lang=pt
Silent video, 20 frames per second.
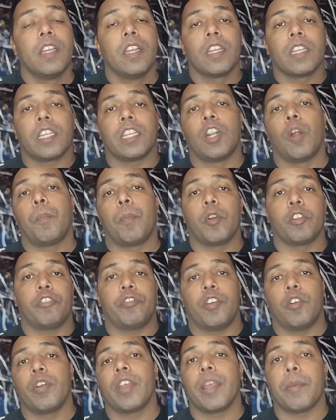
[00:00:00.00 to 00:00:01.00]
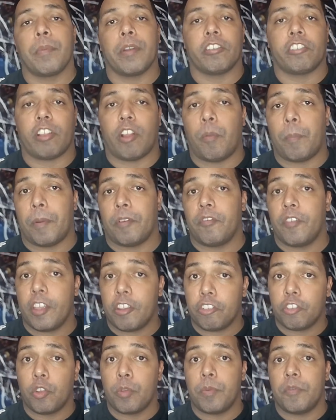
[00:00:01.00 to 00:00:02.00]
que não pôde ver o Remo nesta Copa
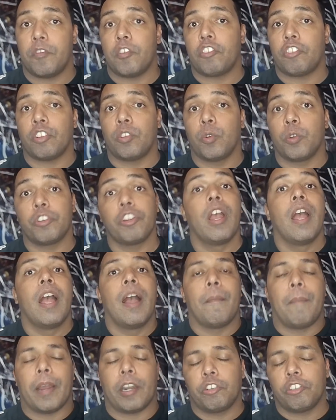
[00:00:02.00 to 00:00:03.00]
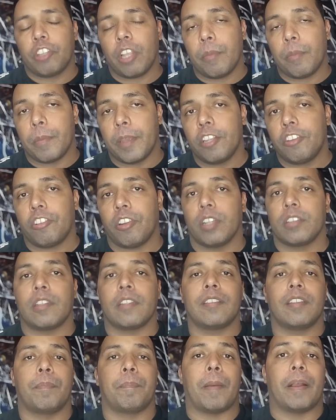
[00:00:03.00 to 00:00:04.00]
Verde 2022 para justamente
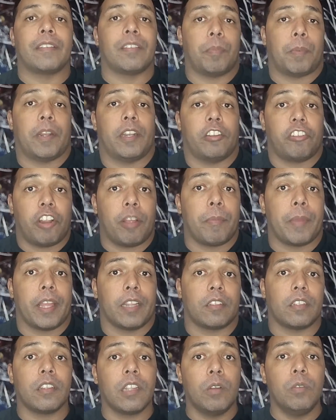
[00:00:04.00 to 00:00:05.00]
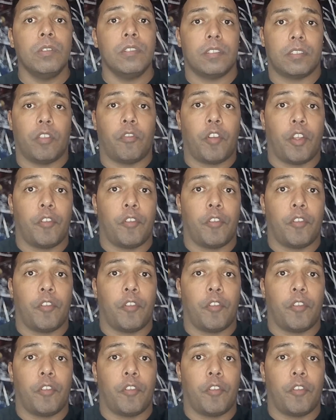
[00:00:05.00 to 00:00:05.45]
antecipar esse planejamento. Então, se foi